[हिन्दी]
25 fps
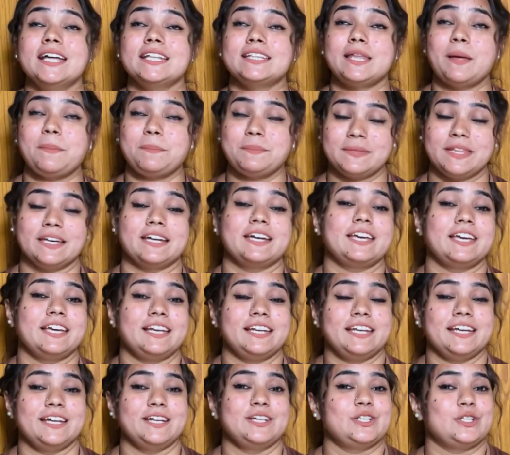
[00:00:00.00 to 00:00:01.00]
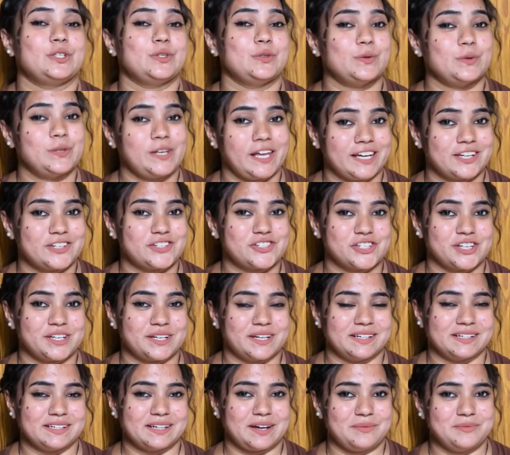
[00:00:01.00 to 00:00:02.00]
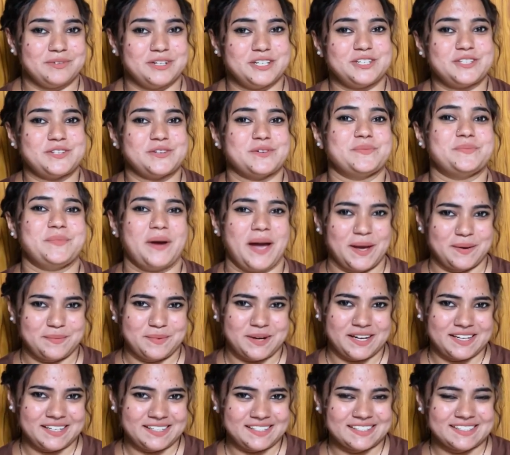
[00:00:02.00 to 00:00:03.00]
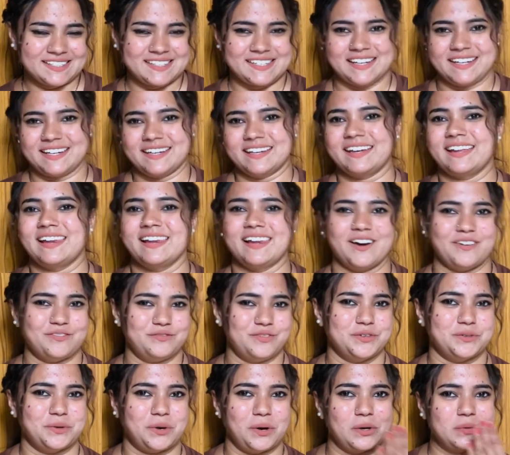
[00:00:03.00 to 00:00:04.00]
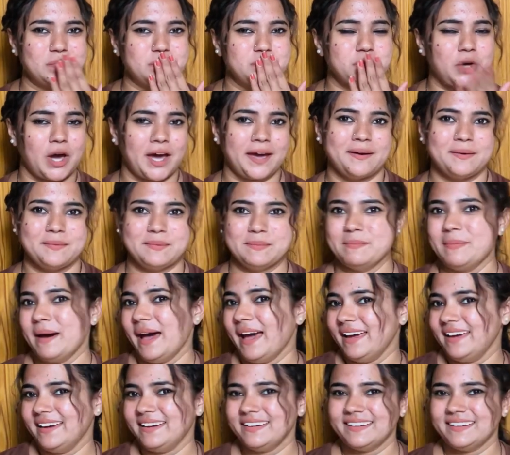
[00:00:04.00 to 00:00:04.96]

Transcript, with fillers: तब तक के लिए डू लाइक शेयर एंड कमेंट सो बाय बाय टेक केयर लव यू ऑल बाय